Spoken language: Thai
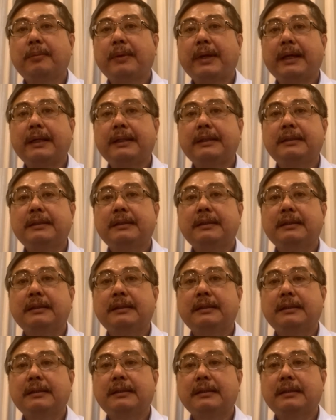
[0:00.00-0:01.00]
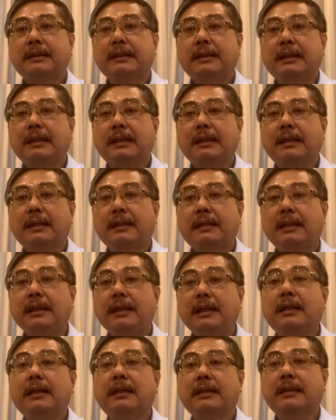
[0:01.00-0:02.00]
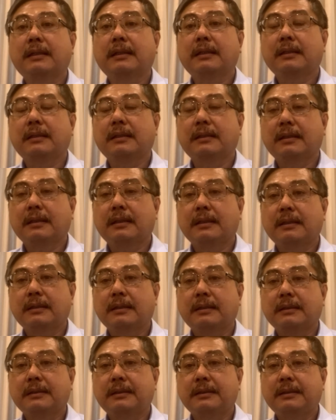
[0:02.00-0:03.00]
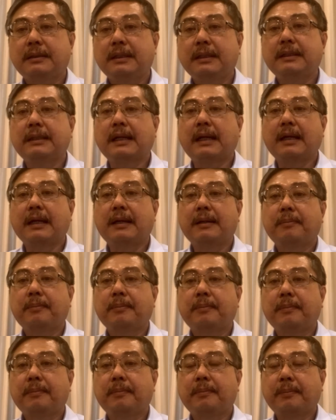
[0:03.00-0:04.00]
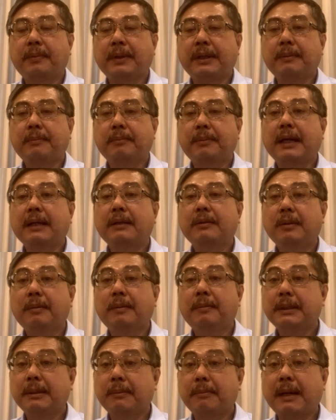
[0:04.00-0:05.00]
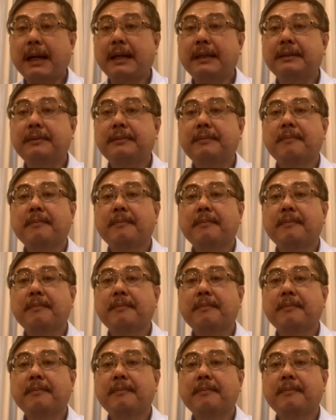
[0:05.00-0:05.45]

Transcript: เป็นเอ่อเลิกที่จะเป็นพรรคร่วมรัฐบาล